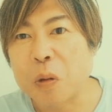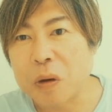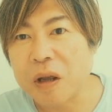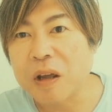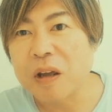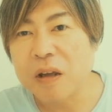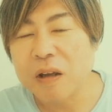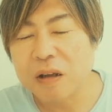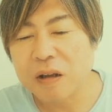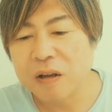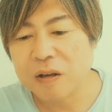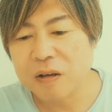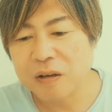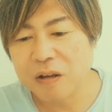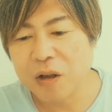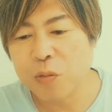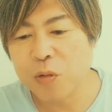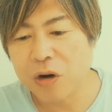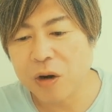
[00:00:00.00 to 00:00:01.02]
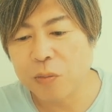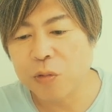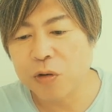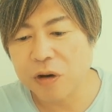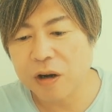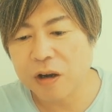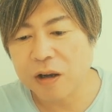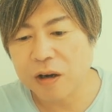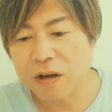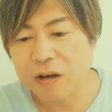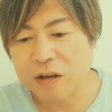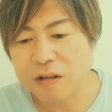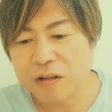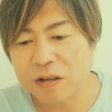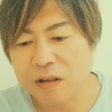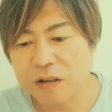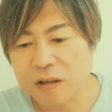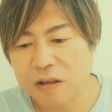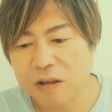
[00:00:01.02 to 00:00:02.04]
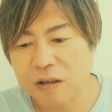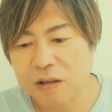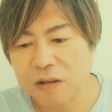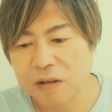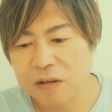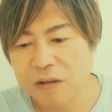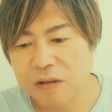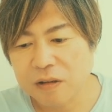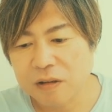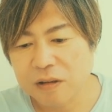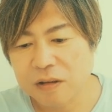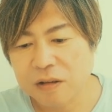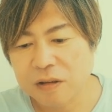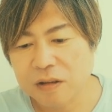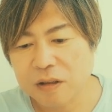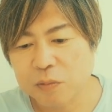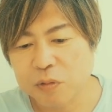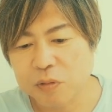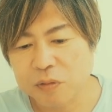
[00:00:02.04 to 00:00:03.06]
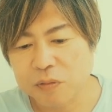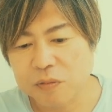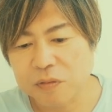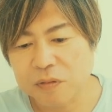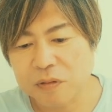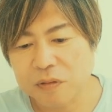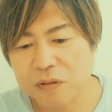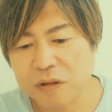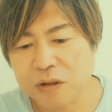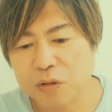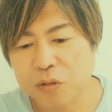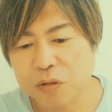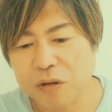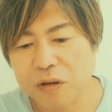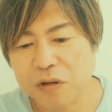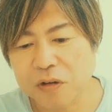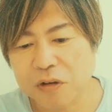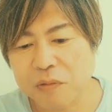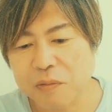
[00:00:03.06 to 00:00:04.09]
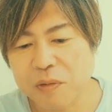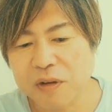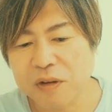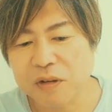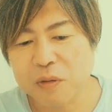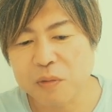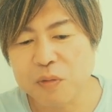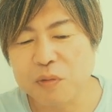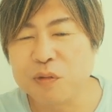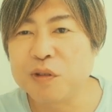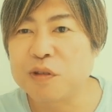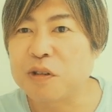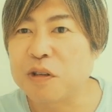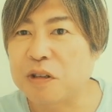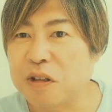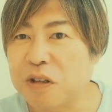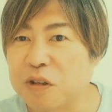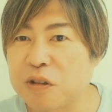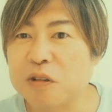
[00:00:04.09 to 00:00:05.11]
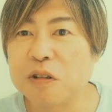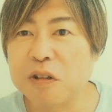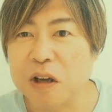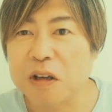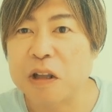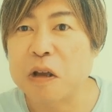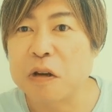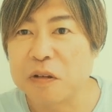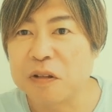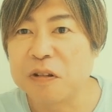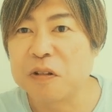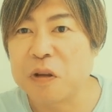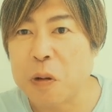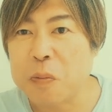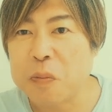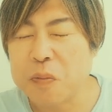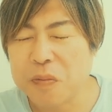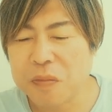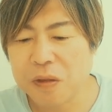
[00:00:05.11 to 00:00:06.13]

とね。根も葉もない話だったら。多分、佐藤健が今まで全部無視し続けてるんですよ。